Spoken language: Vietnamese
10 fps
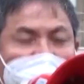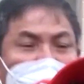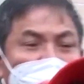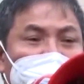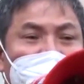
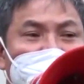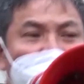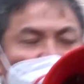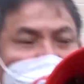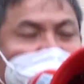Đồng thời
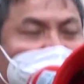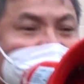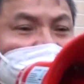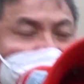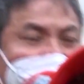vận động người
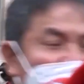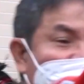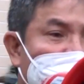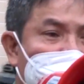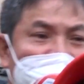dân khi phát
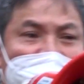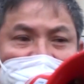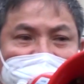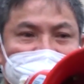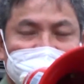hiện các trường hợp từ